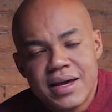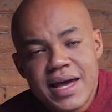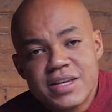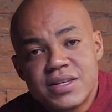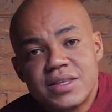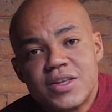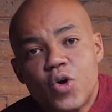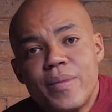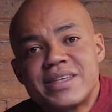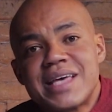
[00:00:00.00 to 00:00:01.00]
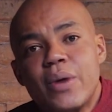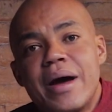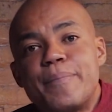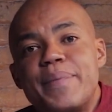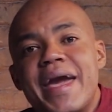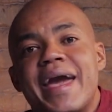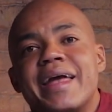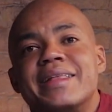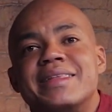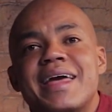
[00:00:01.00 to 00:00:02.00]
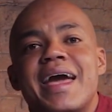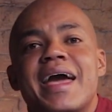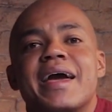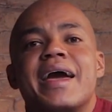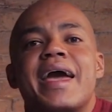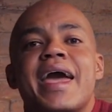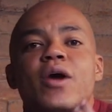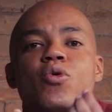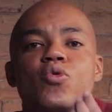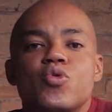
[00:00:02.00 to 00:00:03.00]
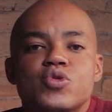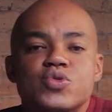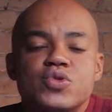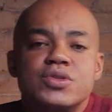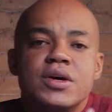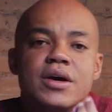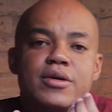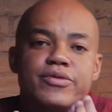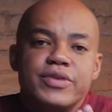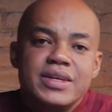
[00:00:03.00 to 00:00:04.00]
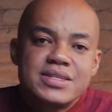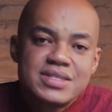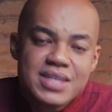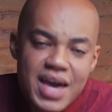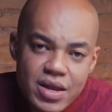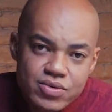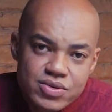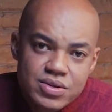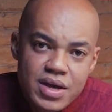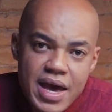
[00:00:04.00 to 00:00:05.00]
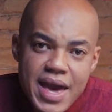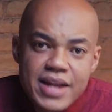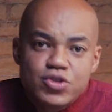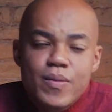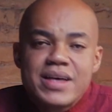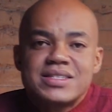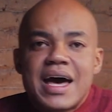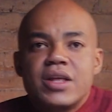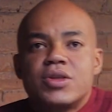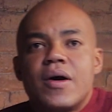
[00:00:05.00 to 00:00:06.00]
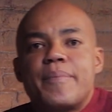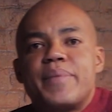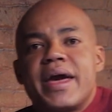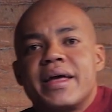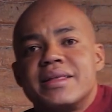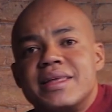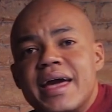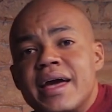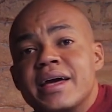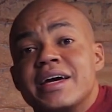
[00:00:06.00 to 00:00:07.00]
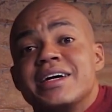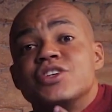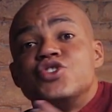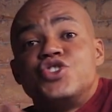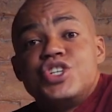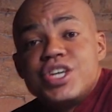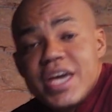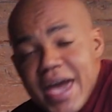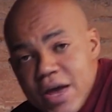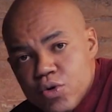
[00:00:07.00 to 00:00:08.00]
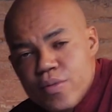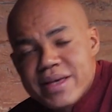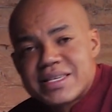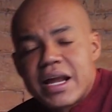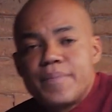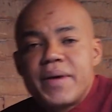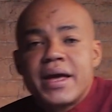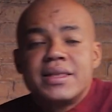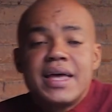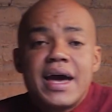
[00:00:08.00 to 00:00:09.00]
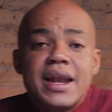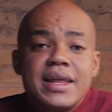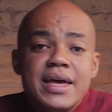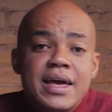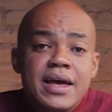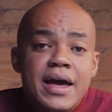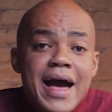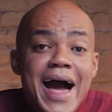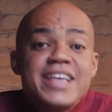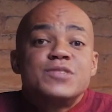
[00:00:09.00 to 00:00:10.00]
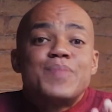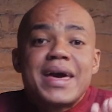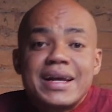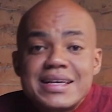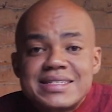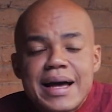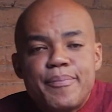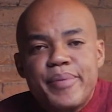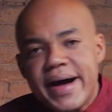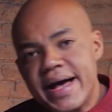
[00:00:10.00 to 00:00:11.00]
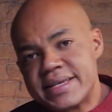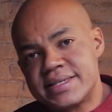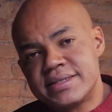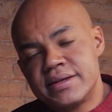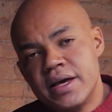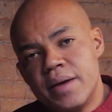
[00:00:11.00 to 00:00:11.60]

eles então começaram a perder recursos financeiros. Eles começaram então a perder dinheiro, começaram a perder ali a esperança, a paz.